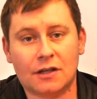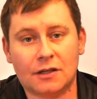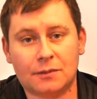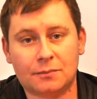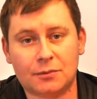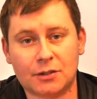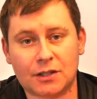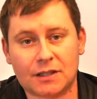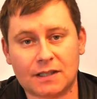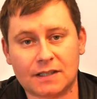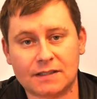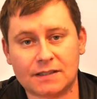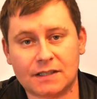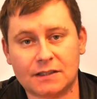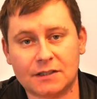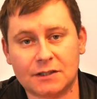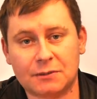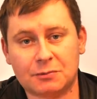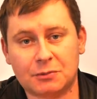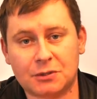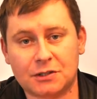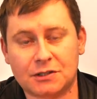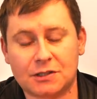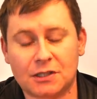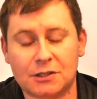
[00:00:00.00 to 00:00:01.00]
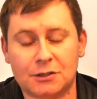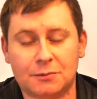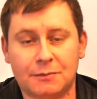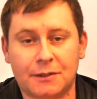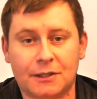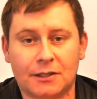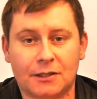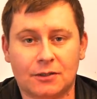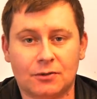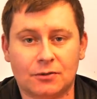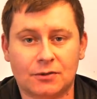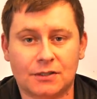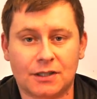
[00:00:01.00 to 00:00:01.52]
przekazanych przez
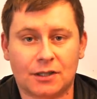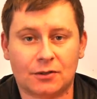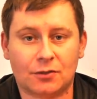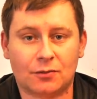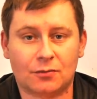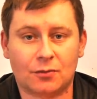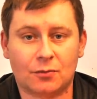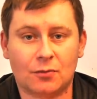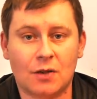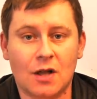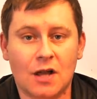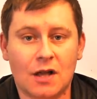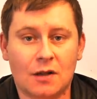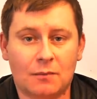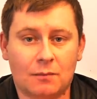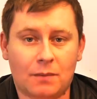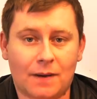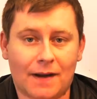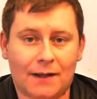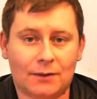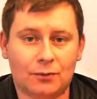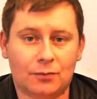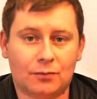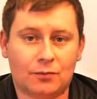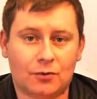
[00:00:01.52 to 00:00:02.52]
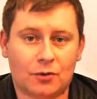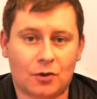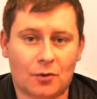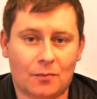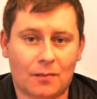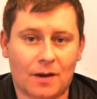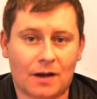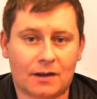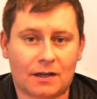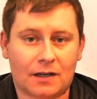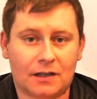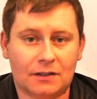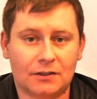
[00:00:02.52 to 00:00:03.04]
Elżbietę Kocjanową planów
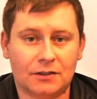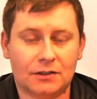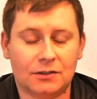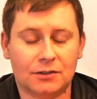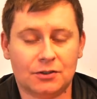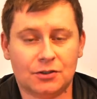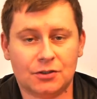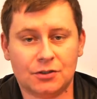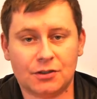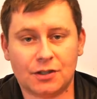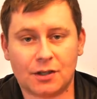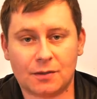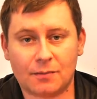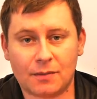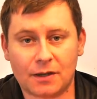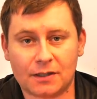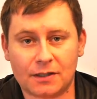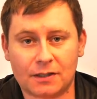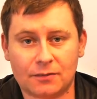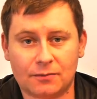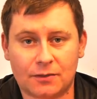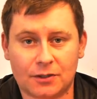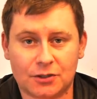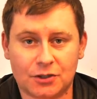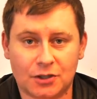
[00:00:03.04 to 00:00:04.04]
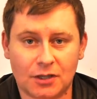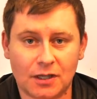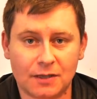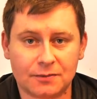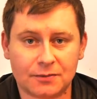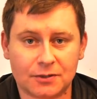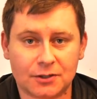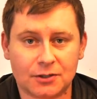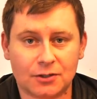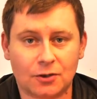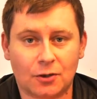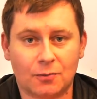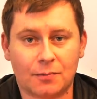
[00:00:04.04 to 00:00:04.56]
Komara. I inżynier Marian
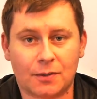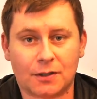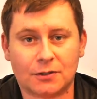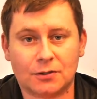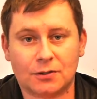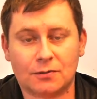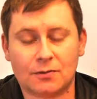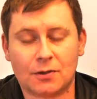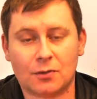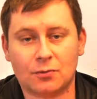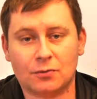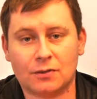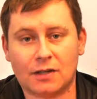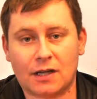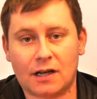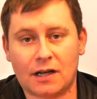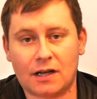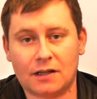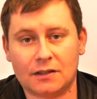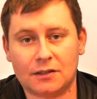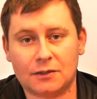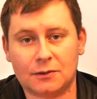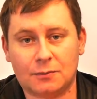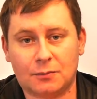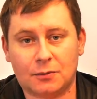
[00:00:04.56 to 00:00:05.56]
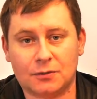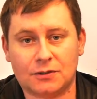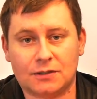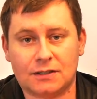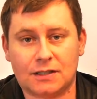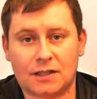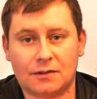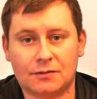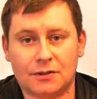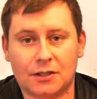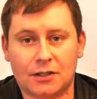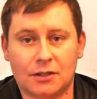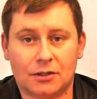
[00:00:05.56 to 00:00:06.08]
Wasilewski opracował na ich
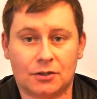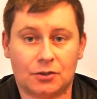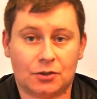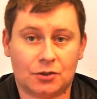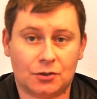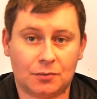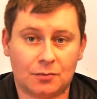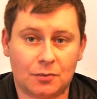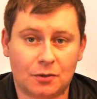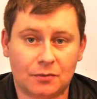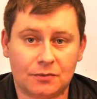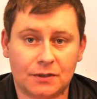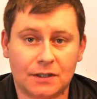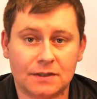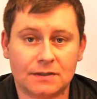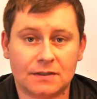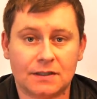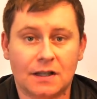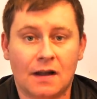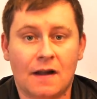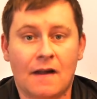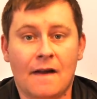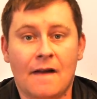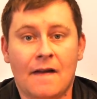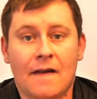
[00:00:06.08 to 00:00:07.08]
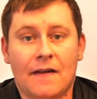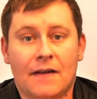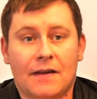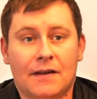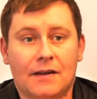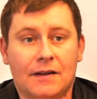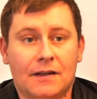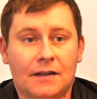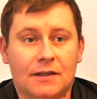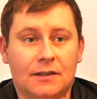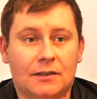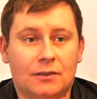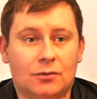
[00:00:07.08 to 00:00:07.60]
podstawie szybowiec,
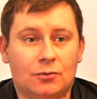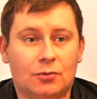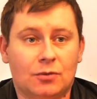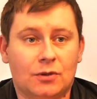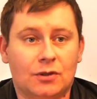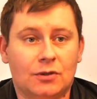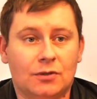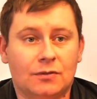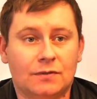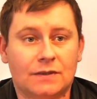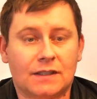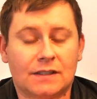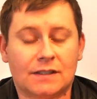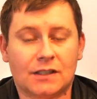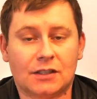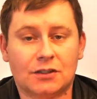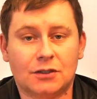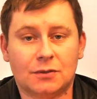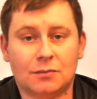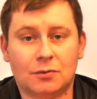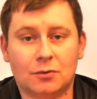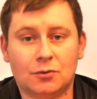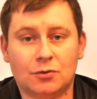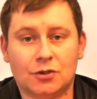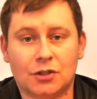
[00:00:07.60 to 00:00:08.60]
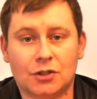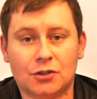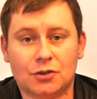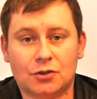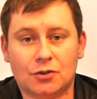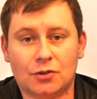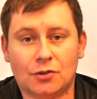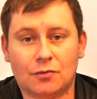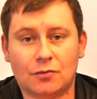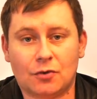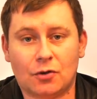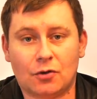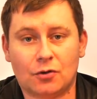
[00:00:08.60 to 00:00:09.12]
Y, który no w zasadzie był
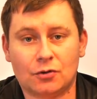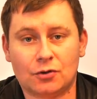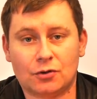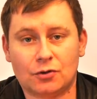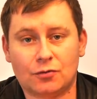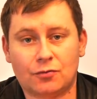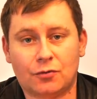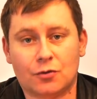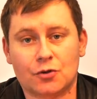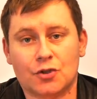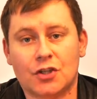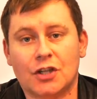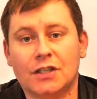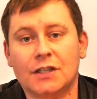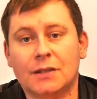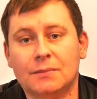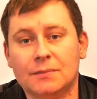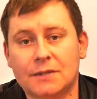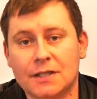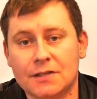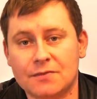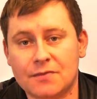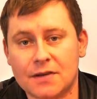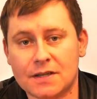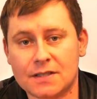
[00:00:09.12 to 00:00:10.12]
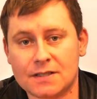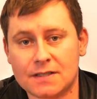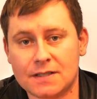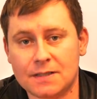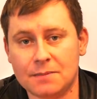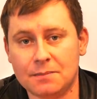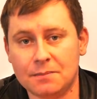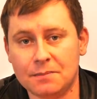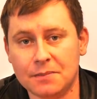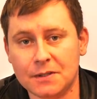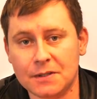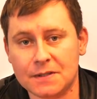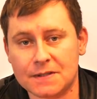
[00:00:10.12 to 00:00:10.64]
częściowo odtworzeniem tej wersji
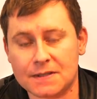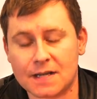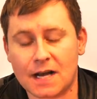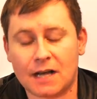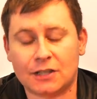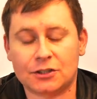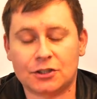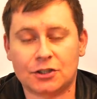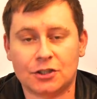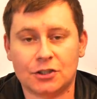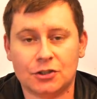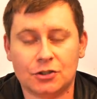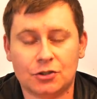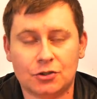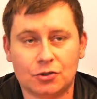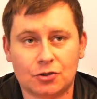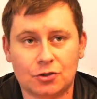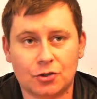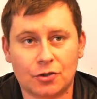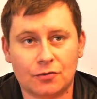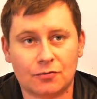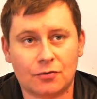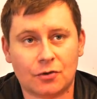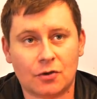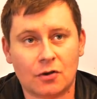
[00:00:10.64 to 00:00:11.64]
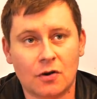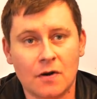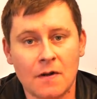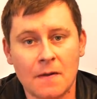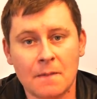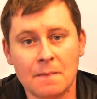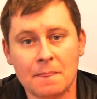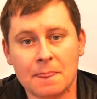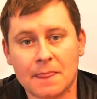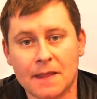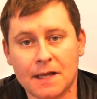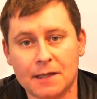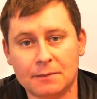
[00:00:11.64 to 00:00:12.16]
bis, a częściowo
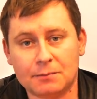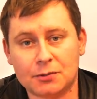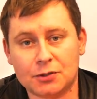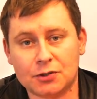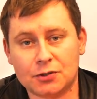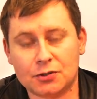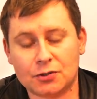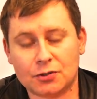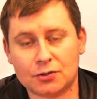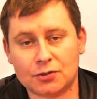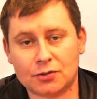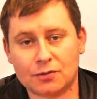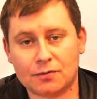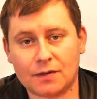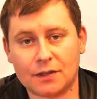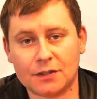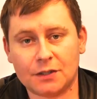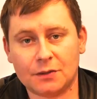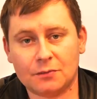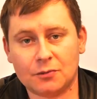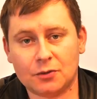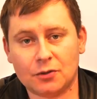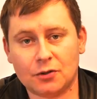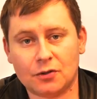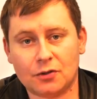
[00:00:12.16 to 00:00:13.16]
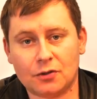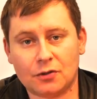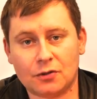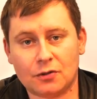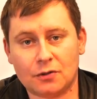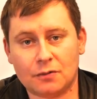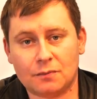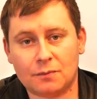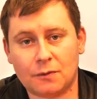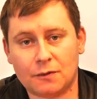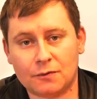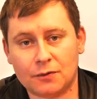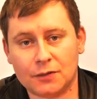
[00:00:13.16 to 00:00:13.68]
y, przystosowaniem
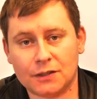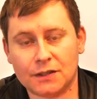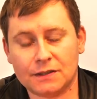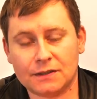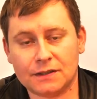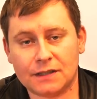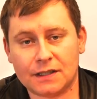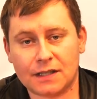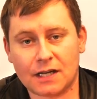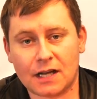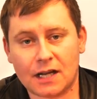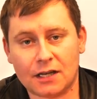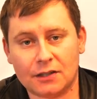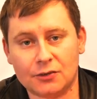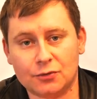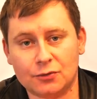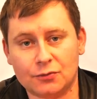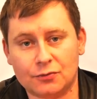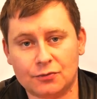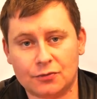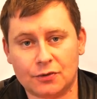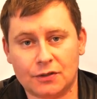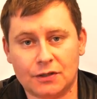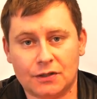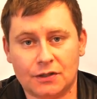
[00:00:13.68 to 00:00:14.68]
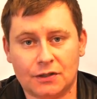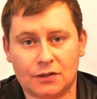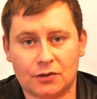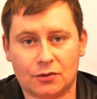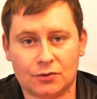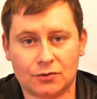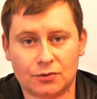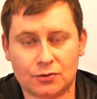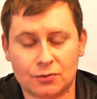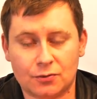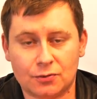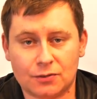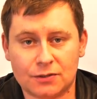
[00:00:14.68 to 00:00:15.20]
do powojennych realiów y,
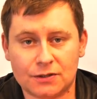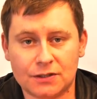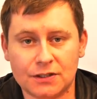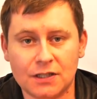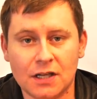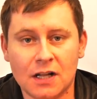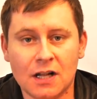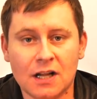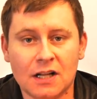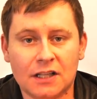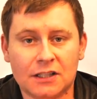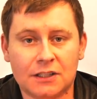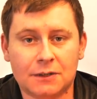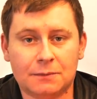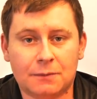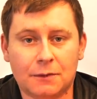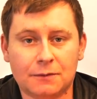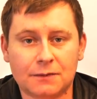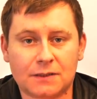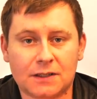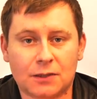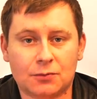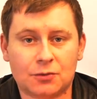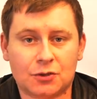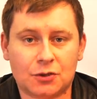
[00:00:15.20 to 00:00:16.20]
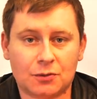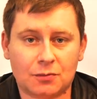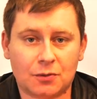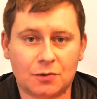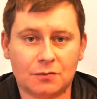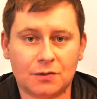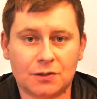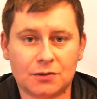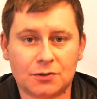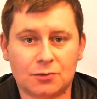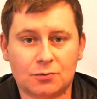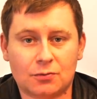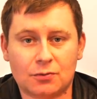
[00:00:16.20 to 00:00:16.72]
konstrukcji i powstał
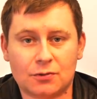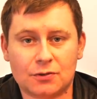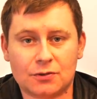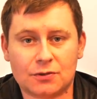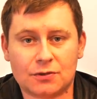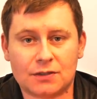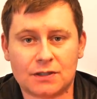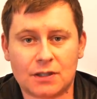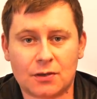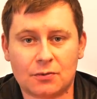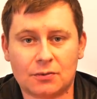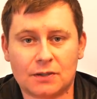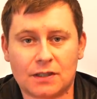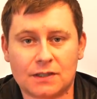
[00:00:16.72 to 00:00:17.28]
szybowiec, który został